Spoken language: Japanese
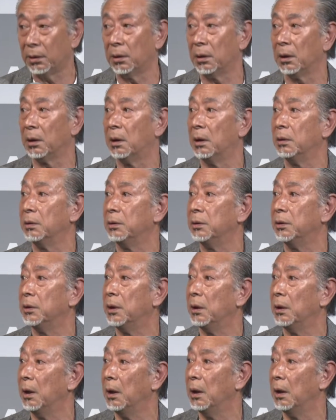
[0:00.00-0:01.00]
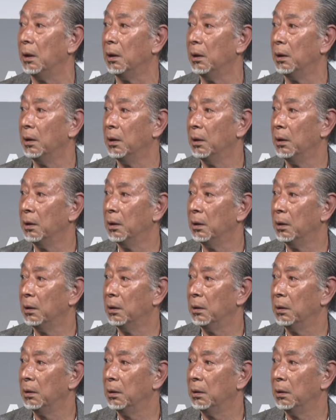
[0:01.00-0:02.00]
て感じでね
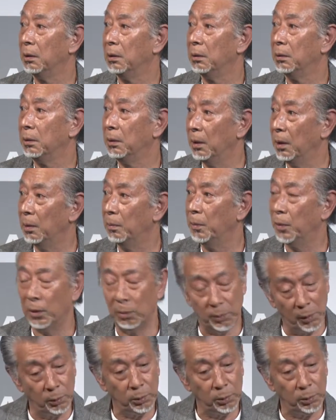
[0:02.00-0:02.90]
ね僕